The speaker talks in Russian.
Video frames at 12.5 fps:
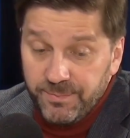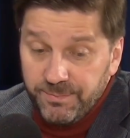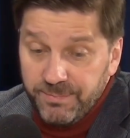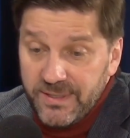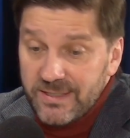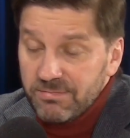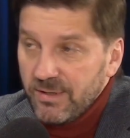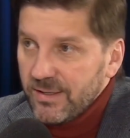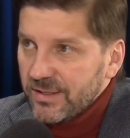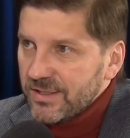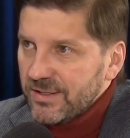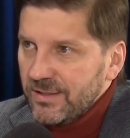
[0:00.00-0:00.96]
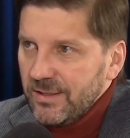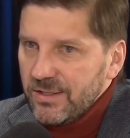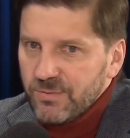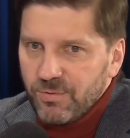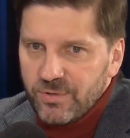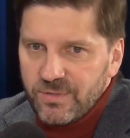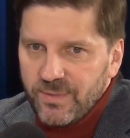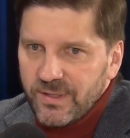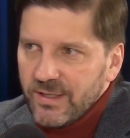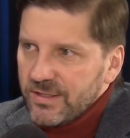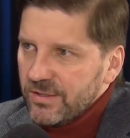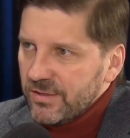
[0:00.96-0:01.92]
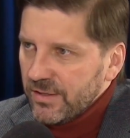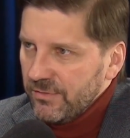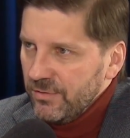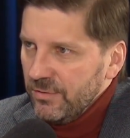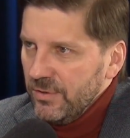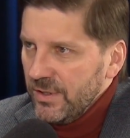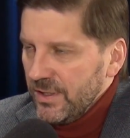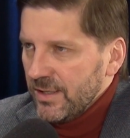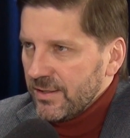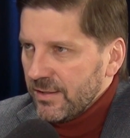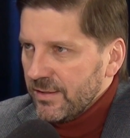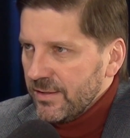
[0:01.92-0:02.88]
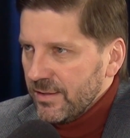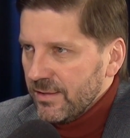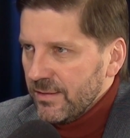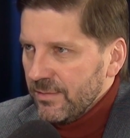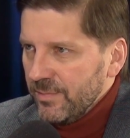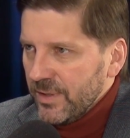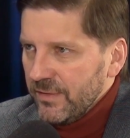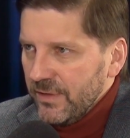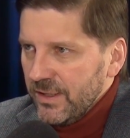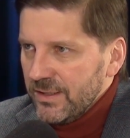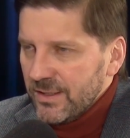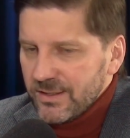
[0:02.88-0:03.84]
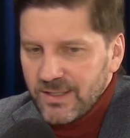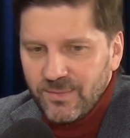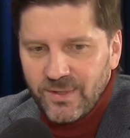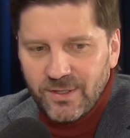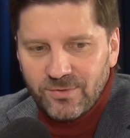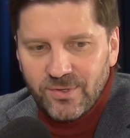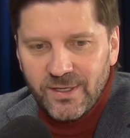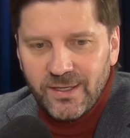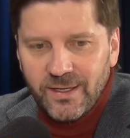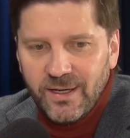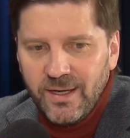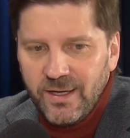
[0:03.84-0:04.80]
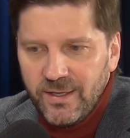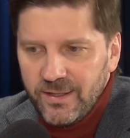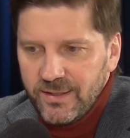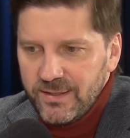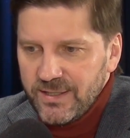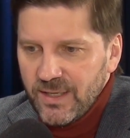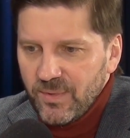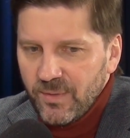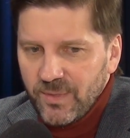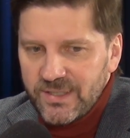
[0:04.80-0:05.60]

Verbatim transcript: письма рассылали с просьбой дать интервью и открыто поговорить на самые актуальные э, темы.